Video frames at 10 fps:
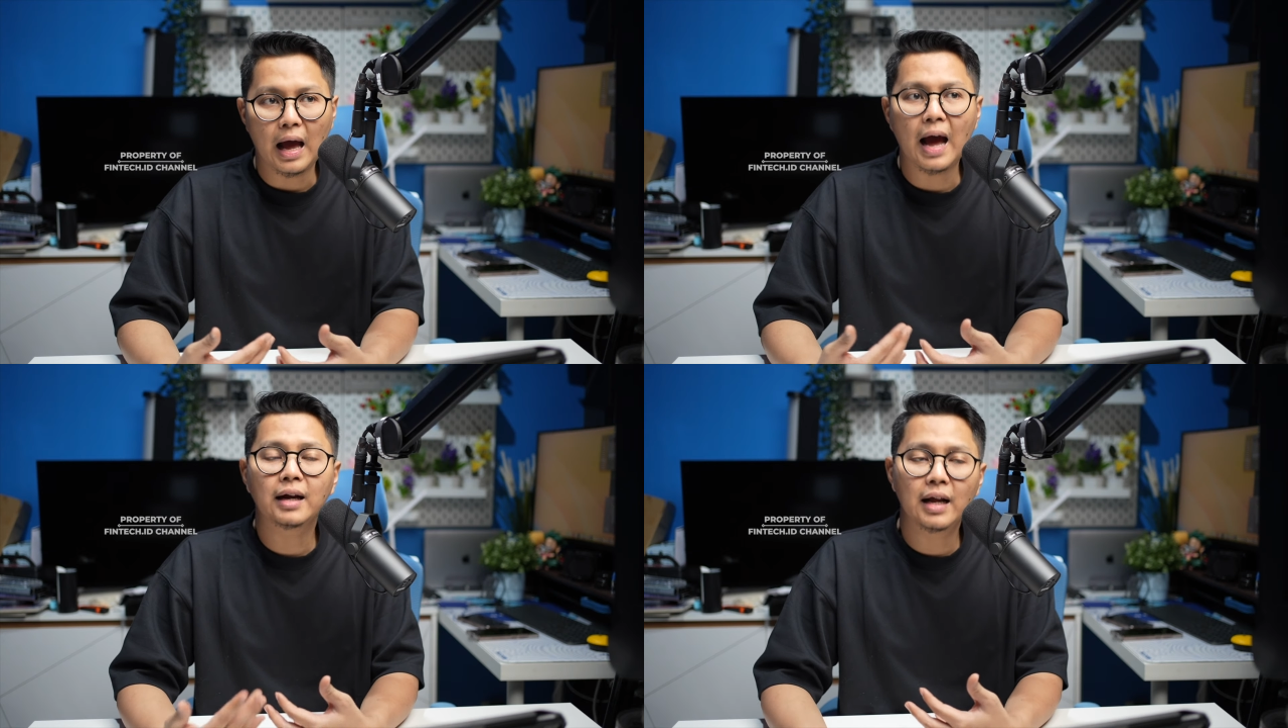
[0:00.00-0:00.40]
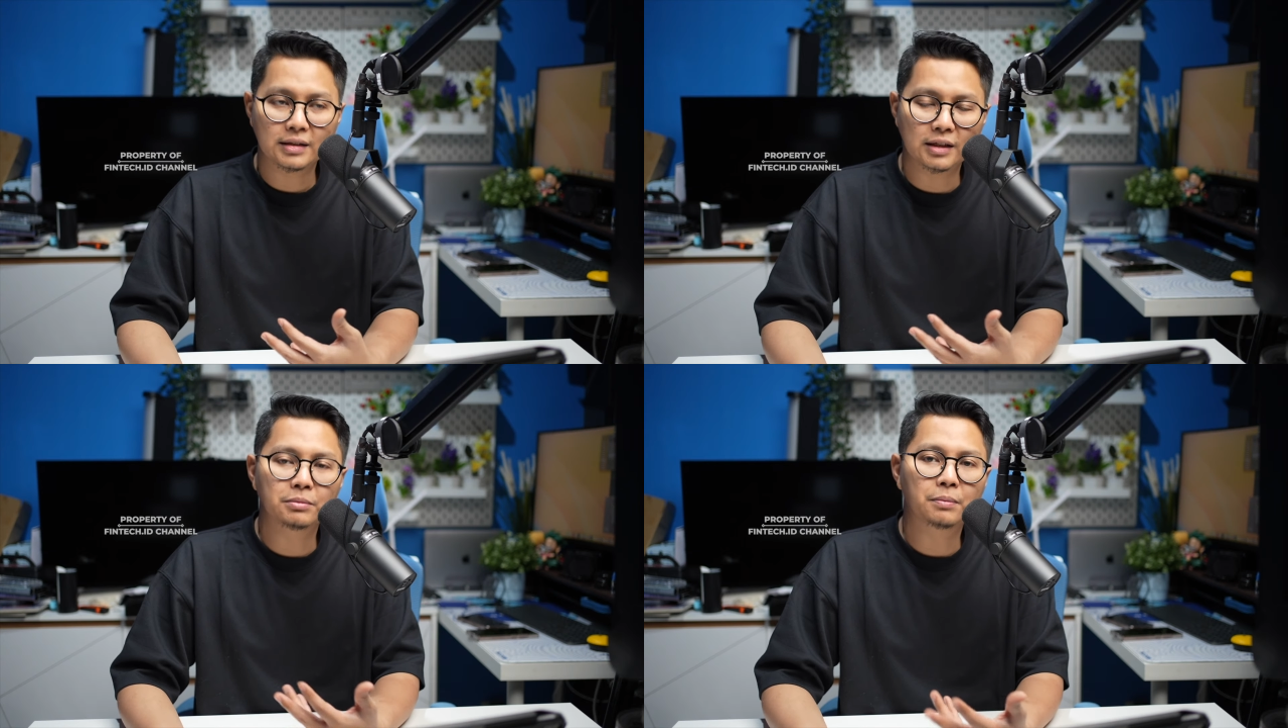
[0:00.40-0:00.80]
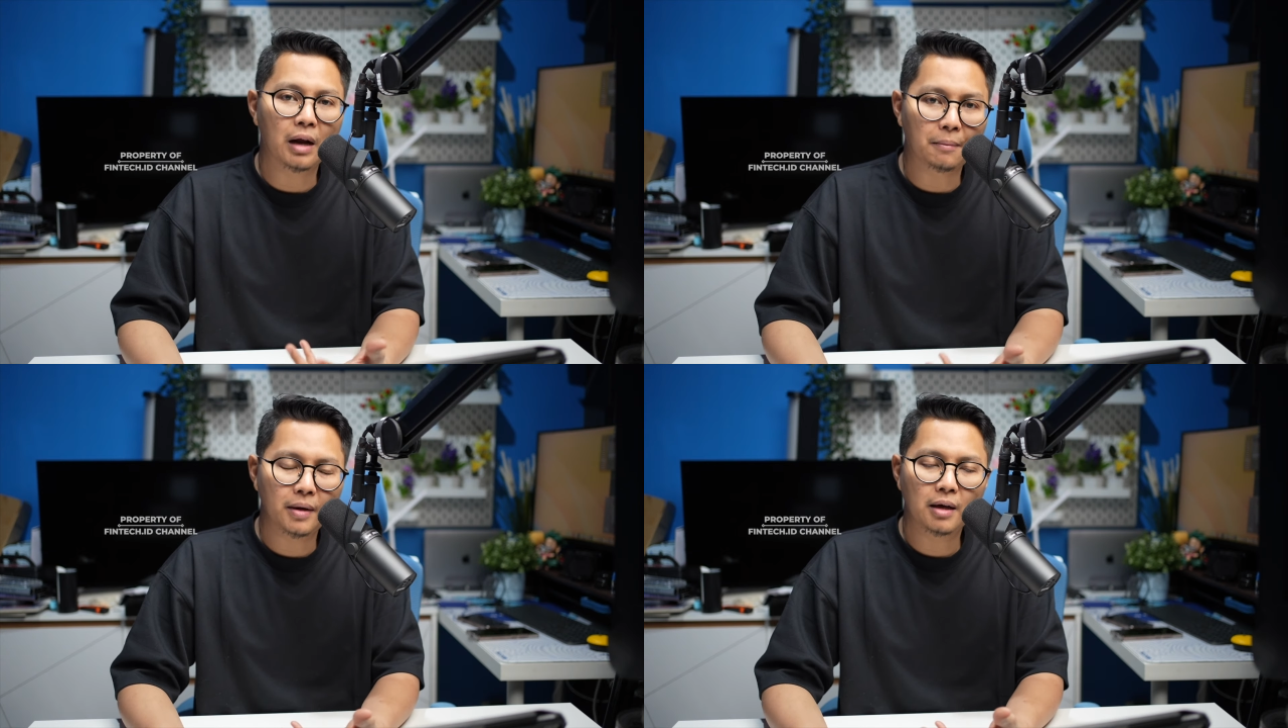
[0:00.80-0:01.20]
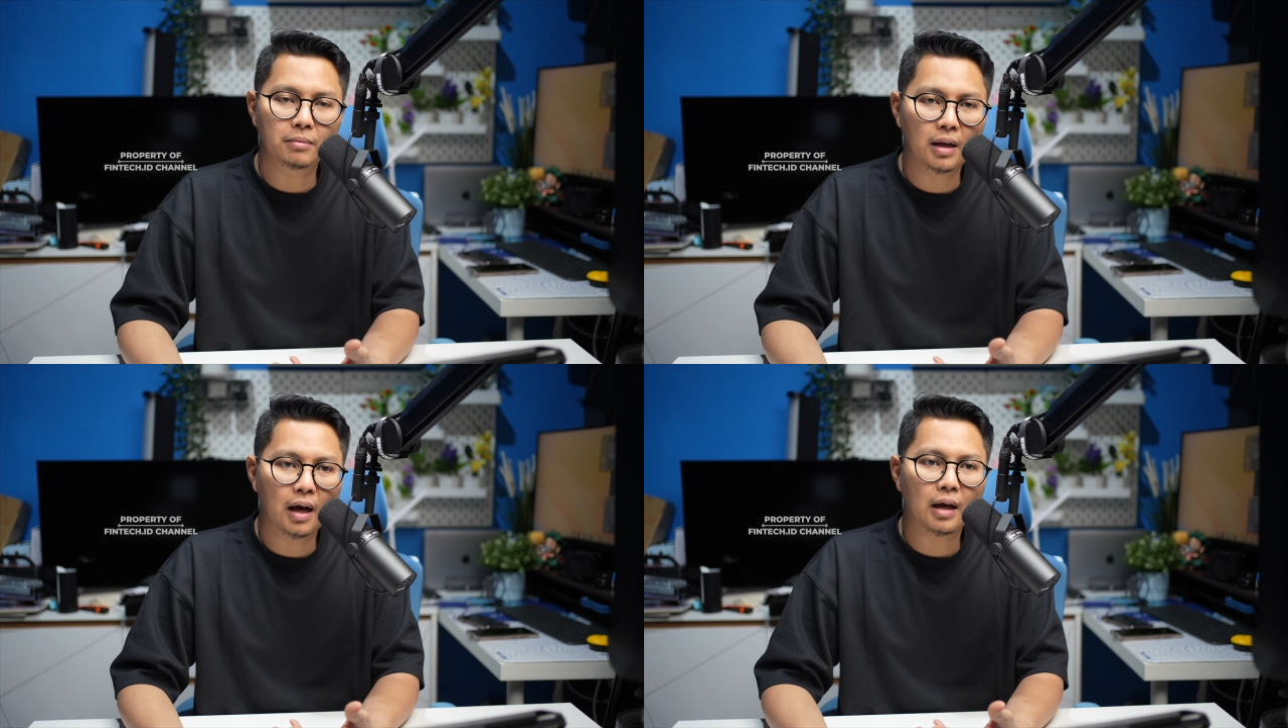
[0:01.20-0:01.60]
ada sih beberapa yang
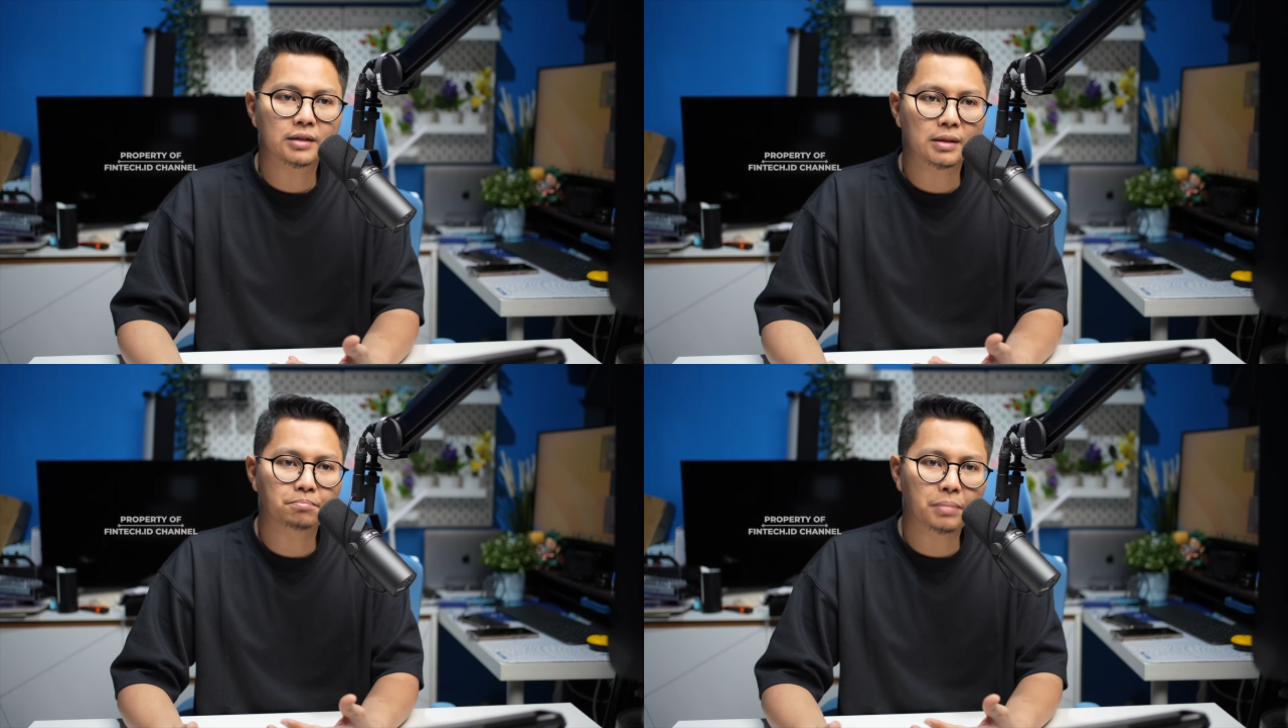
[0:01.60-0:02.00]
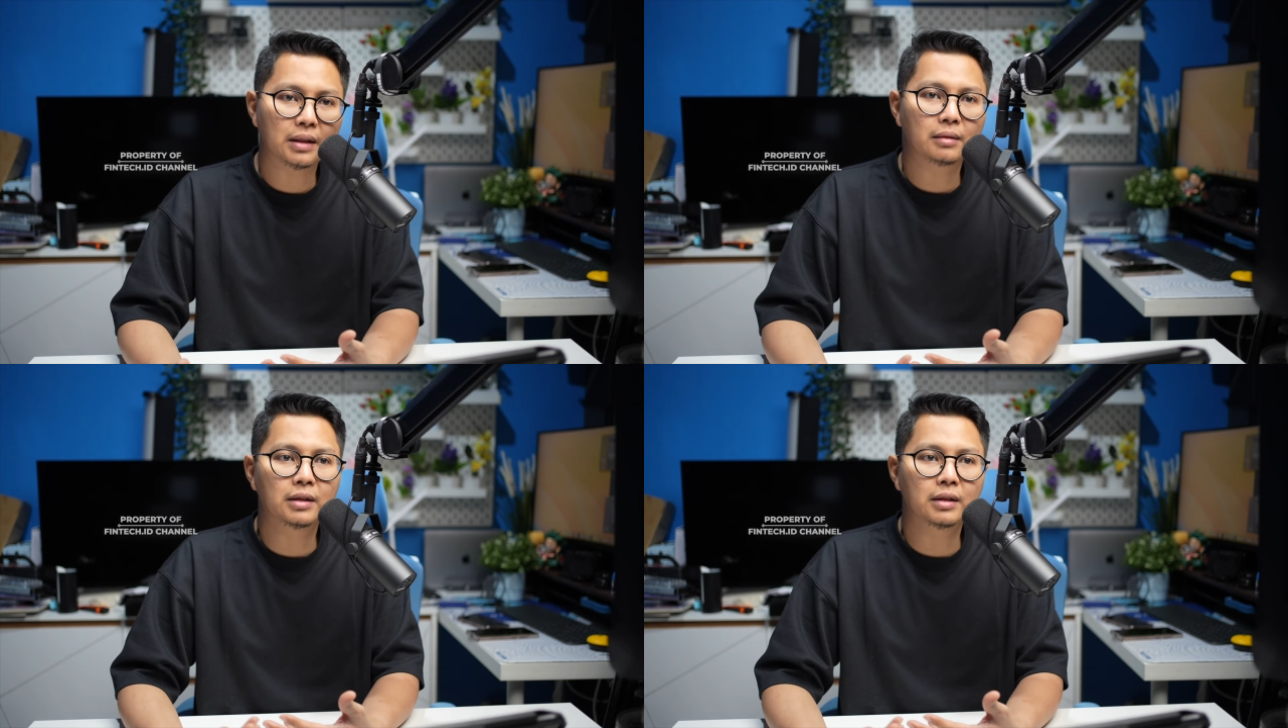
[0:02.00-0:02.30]
bilang sempat